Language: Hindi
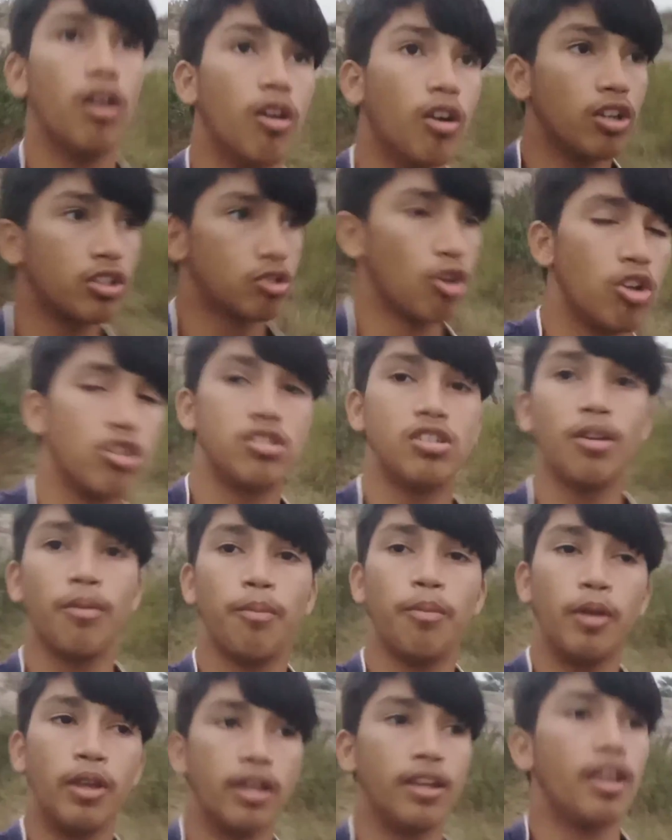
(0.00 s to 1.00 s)
और
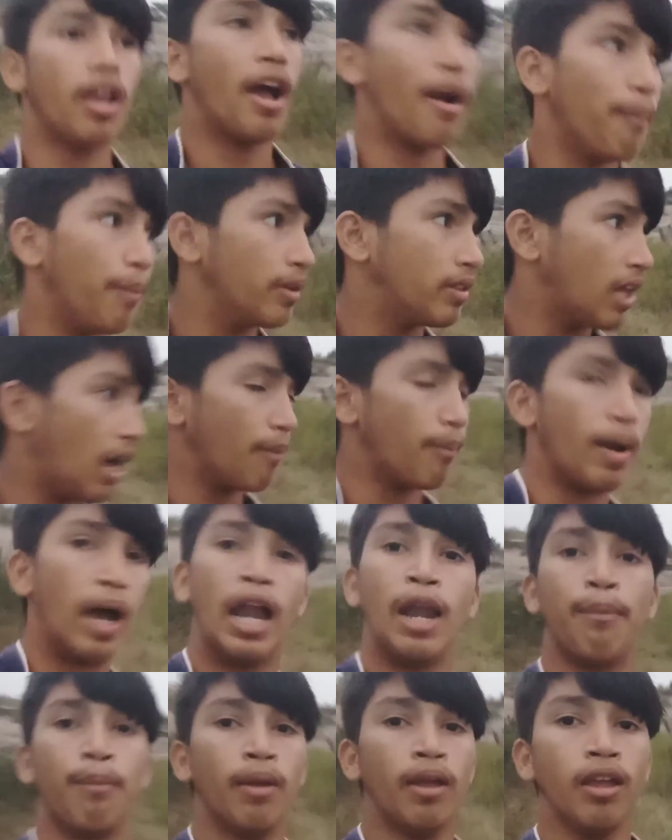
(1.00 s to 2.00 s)
संजीव भी यहाँ पे था
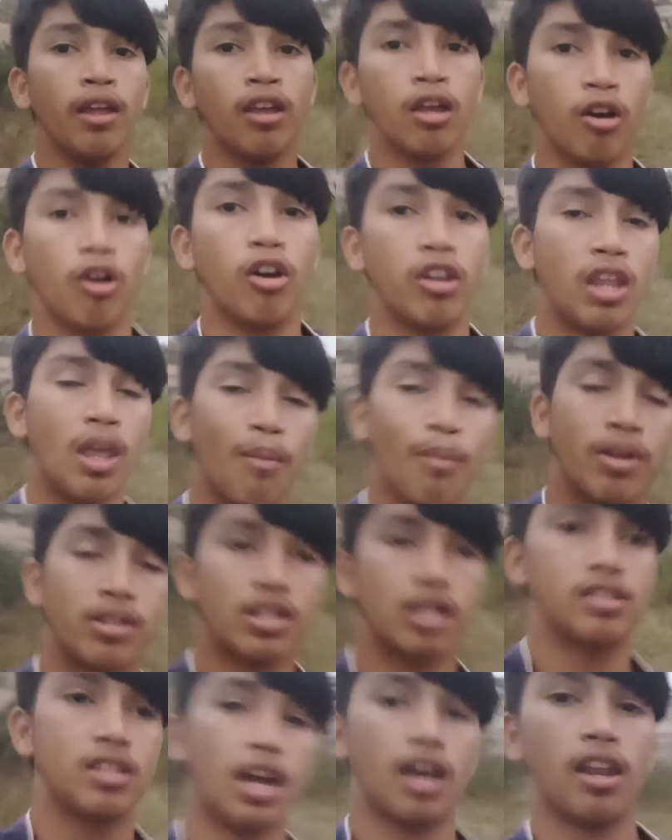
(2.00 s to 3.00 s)
पहाड़ पे और ये मैं
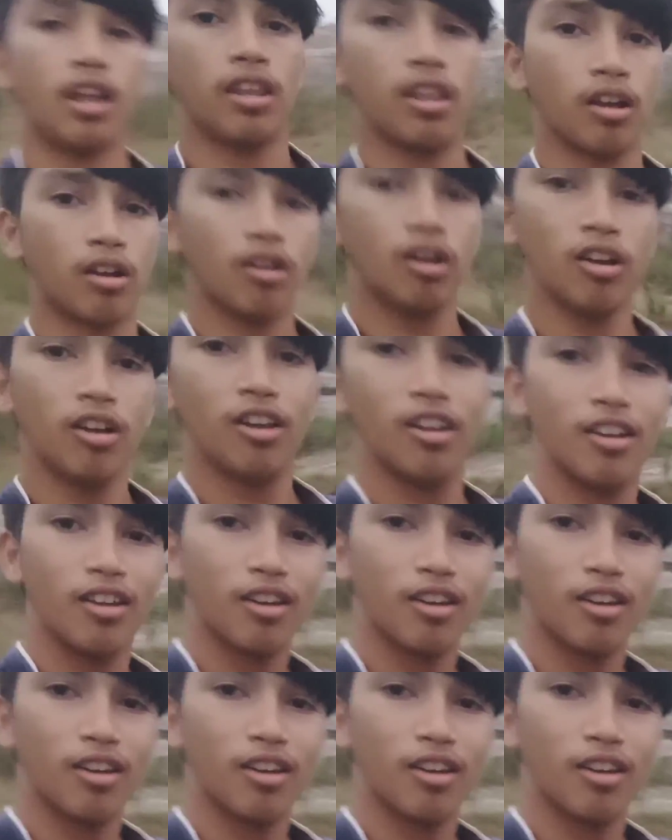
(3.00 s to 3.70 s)
सब जा रहा है देखो